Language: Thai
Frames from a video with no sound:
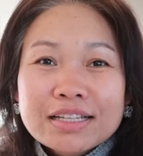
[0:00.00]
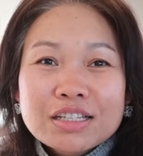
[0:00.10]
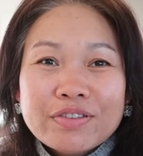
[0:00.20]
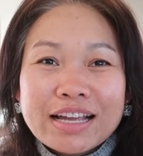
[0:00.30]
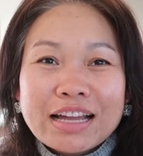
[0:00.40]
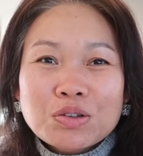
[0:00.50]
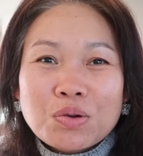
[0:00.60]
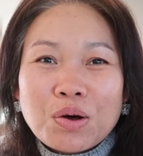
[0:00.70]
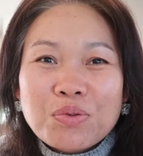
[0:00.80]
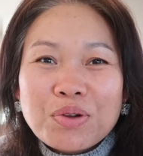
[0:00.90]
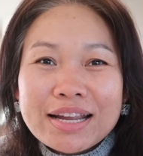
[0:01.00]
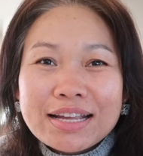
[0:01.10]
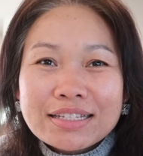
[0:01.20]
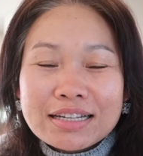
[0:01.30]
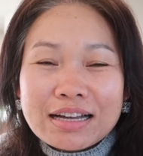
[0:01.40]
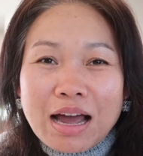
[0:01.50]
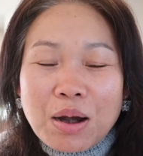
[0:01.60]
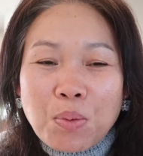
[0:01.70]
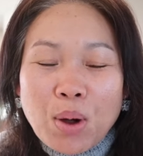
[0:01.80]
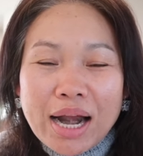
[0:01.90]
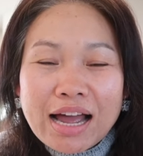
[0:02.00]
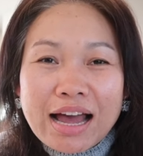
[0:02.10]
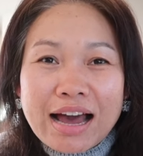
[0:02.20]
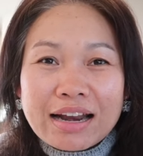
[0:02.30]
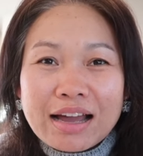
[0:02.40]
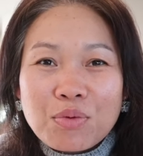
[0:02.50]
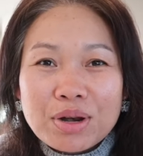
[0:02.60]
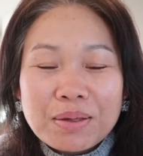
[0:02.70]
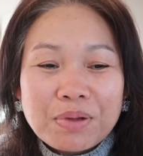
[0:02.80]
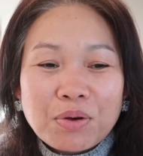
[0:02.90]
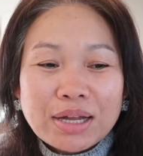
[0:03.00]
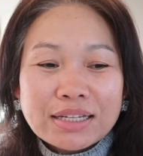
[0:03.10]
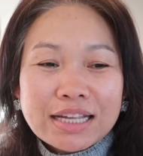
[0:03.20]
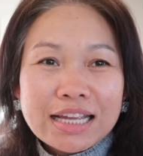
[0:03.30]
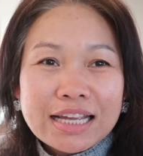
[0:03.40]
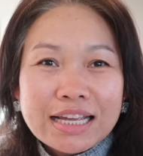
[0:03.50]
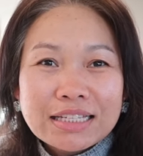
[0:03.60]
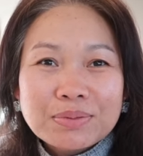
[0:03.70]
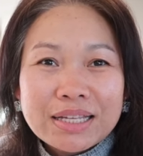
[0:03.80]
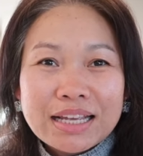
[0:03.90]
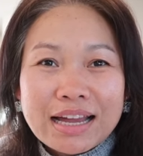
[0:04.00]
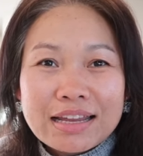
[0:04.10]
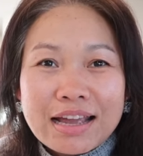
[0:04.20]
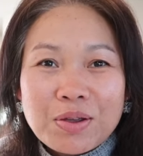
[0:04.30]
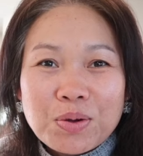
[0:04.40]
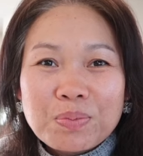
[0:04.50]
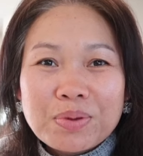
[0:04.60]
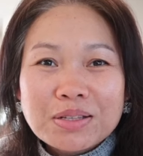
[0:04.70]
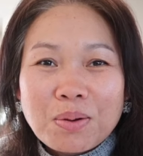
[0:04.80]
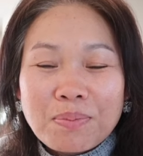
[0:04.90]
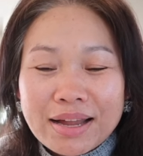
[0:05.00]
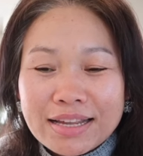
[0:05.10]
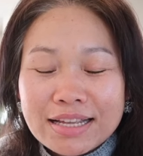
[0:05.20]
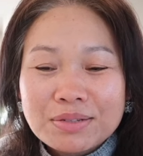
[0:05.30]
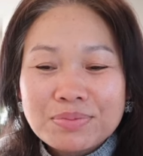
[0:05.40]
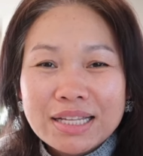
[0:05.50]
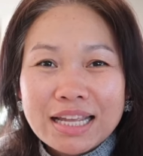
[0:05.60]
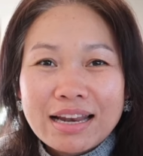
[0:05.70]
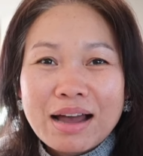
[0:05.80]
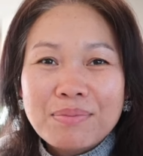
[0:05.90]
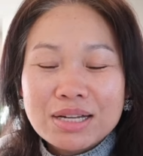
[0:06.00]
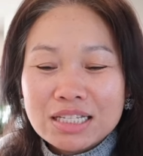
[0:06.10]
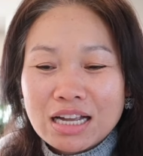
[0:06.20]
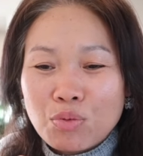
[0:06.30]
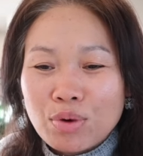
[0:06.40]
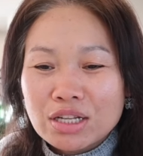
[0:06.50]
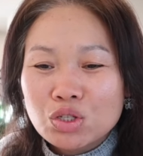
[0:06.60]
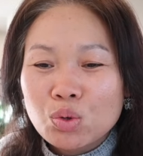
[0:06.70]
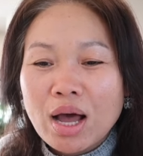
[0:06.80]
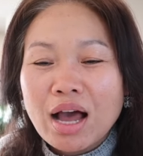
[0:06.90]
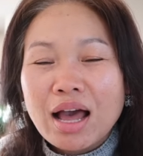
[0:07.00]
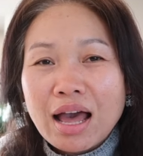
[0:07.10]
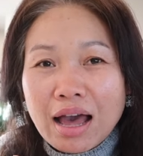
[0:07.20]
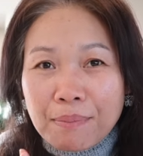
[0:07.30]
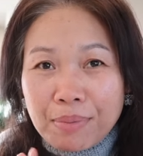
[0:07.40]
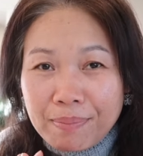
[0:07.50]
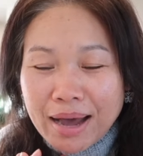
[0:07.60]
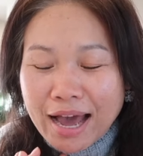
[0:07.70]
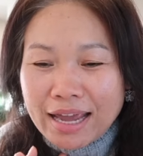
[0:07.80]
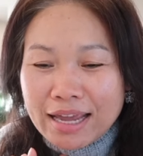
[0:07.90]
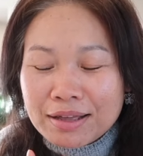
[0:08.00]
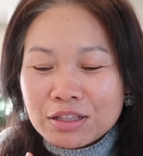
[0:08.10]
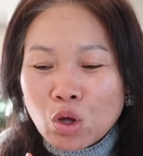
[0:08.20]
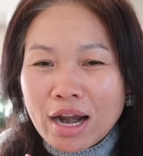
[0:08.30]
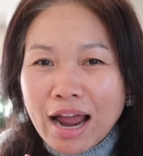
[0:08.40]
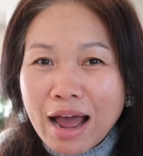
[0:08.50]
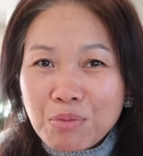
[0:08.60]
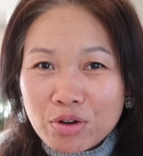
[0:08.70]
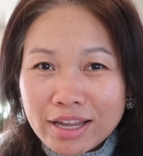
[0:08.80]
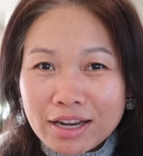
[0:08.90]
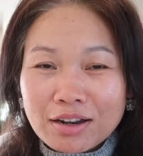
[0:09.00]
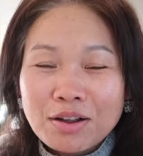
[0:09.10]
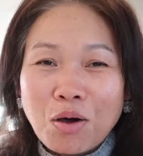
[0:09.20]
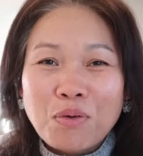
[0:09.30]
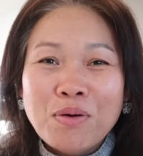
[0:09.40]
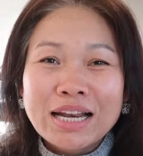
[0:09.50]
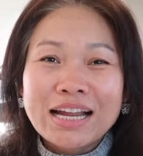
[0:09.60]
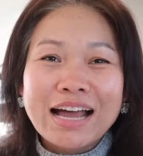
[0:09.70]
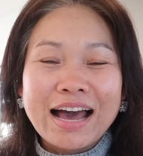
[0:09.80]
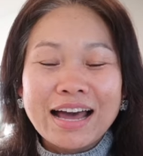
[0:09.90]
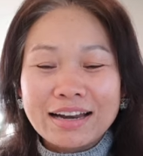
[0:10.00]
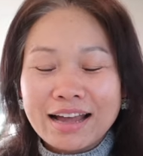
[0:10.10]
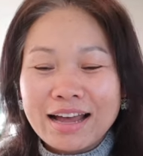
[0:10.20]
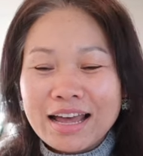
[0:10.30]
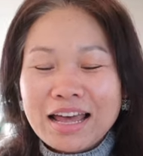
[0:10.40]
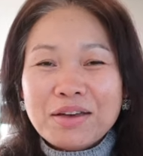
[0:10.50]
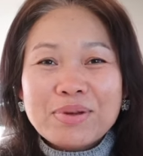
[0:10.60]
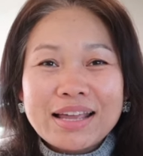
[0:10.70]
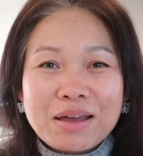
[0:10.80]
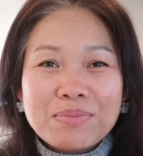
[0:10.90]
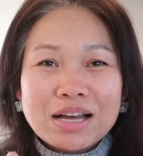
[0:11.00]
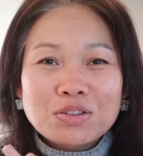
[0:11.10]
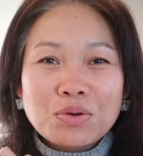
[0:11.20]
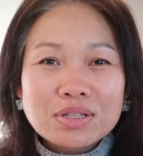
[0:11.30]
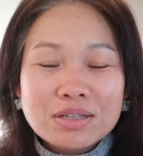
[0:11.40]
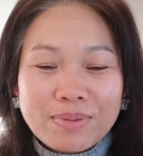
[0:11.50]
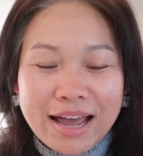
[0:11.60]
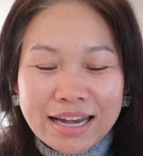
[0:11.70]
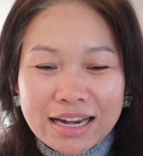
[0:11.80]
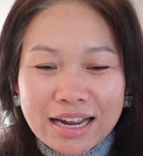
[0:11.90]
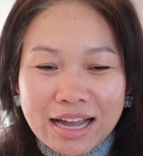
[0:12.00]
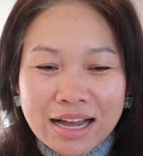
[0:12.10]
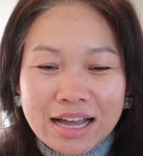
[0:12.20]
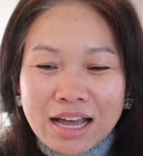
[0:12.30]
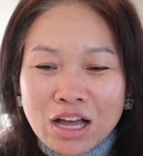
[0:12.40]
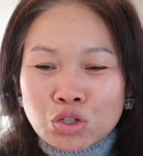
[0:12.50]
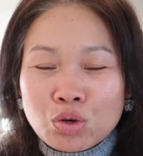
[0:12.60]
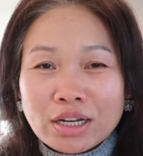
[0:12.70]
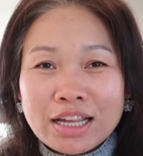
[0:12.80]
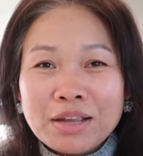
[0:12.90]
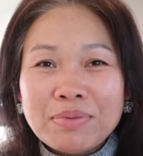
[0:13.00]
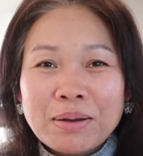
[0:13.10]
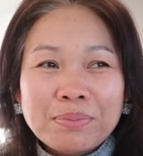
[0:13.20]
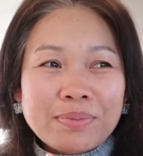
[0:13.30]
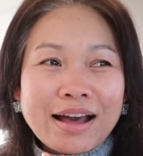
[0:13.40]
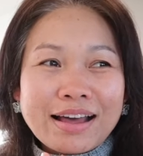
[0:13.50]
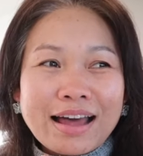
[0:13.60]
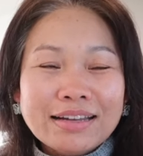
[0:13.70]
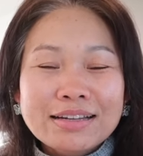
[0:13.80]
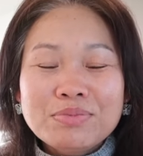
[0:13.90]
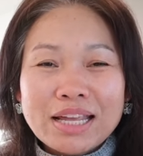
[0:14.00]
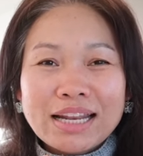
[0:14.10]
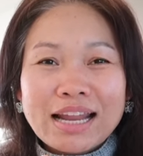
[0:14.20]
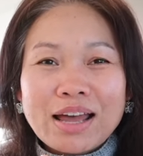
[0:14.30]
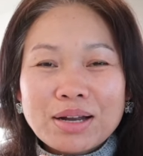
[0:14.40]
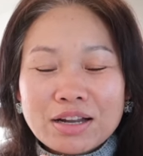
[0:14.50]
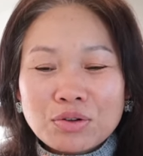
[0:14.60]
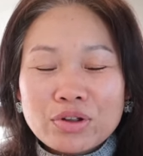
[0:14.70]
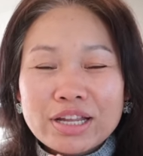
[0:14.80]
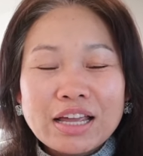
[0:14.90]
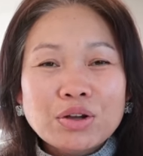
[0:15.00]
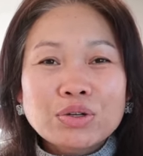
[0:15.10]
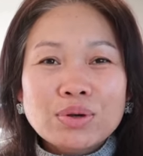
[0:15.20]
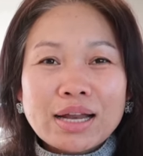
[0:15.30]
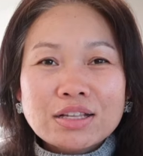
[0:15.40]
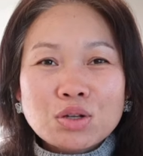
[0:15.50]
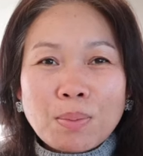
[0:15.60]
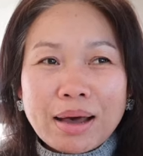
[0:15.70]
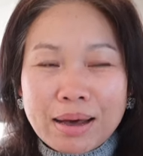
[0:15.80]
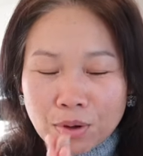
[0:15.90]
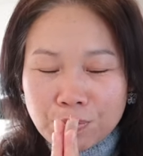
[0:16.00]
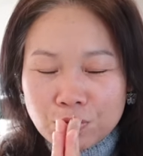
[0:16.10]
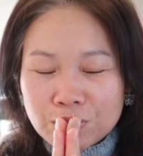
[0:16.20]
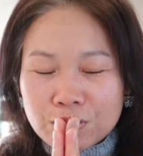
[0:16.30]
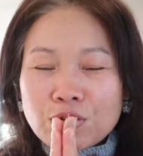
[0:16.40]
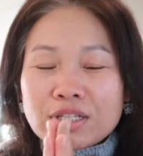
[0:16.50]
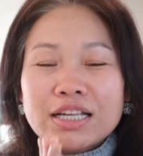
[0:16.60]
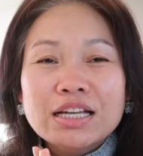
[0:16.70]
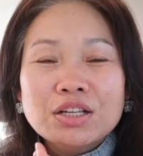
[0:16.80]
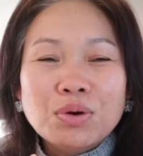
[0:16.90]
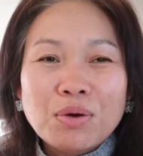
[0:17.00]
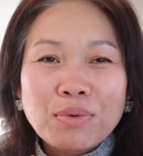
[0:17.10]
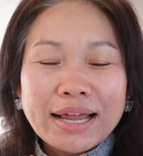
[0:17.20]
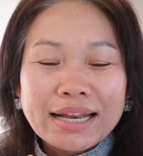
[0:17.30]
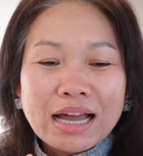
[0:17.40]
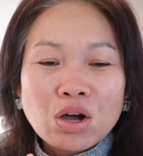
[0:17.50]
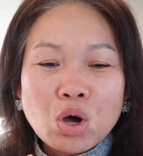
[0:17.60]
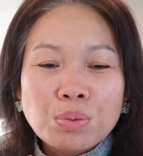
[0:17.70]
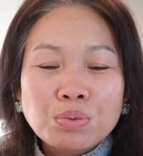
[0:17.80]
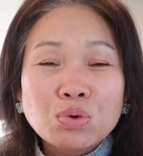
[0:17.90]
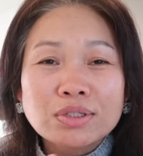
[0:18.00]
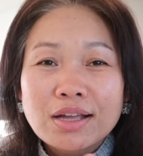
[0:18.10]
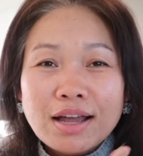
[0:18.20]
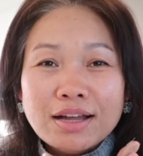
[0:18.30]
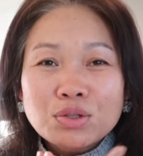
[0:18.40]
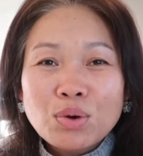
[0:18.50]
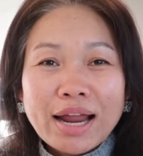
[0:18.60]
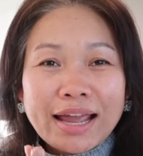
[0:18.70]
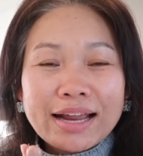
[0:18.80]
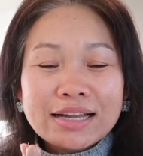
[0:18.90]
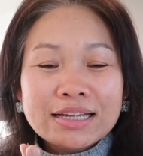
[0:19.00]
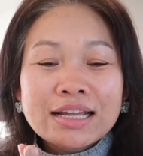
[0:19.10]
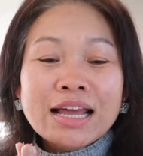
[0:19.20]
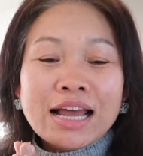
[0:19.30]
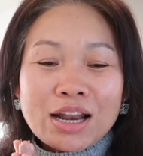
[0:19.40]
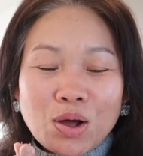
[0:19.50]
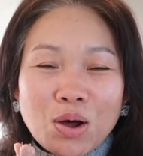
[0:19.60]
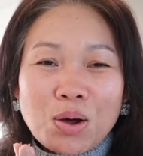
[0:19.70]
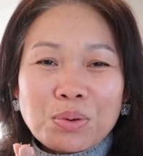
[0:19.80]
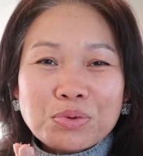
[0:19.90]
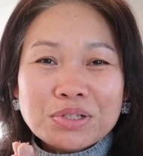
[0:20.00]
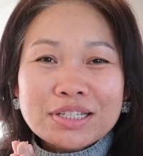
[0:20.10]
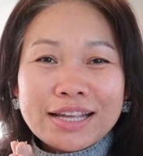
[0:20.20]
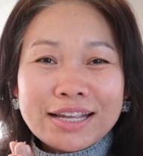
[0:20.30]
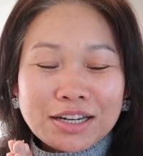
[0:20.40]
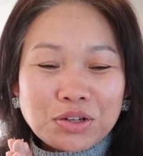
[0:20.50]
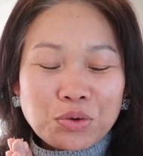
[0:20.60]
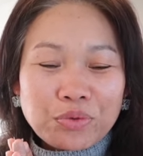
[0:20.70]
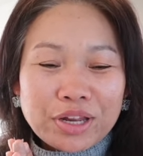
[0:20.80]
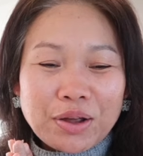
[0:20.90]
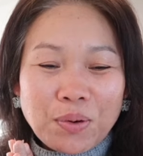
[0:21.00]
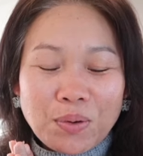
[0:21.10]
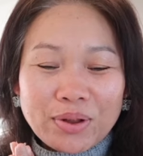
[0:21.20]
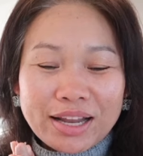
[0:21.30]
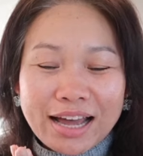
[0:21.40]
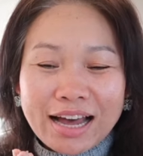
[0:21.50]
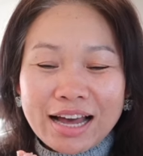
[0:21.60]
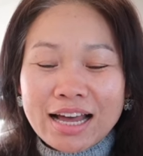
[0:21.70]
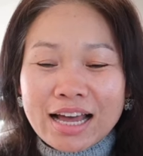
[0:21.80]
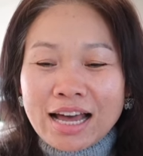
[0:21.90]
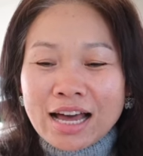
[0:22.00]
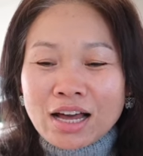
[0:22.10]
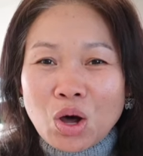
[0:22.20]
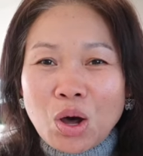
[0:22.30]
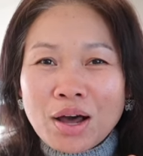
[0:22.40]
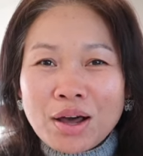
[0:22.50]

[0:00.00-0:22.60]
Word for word: สวัสดีค่ะทุกคนวันนี้เจอกันวันอังคารนะคะวันนี้เป็นวันที่ 24 กันยายนปี 2024 นะคะ มาเจอกันวันช่วงบ่ายๆ ตอน 5 โมงเย็นของวันอังคารนะคะ เป็นยังไงบ้างทุกคนสบายดีนะคะช่วงนี้แบบอากาศเริ่มเย็นแล้วนะคะทุกคนยังไงก็ดูแลสุขภาพขอบคุณทุกคนที่ยังอยู่กับวันนะคะ ขอบคุณทุกไลค์เลย แล้วก็ขอบคุณที่ยังดูวิดีโอนะคะ ก็